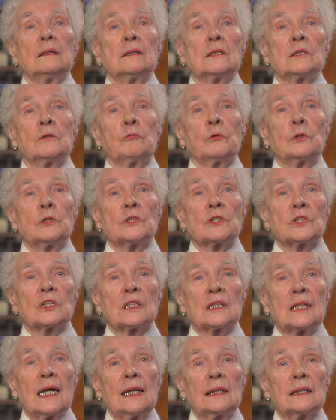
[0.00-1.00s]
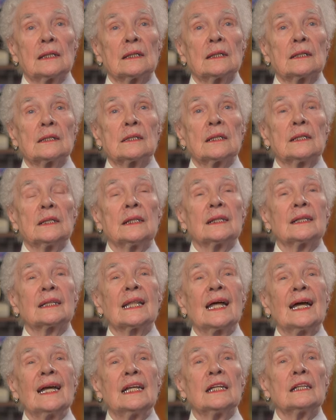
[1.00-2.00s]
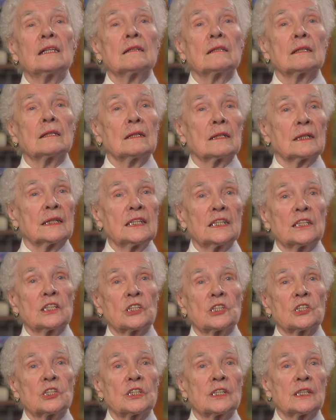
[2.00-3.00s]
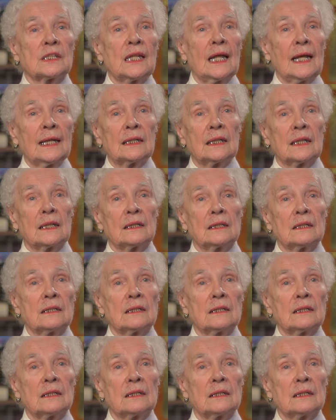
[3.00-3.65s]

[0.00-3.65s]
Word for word: его не стало, и дали где-то жить надо,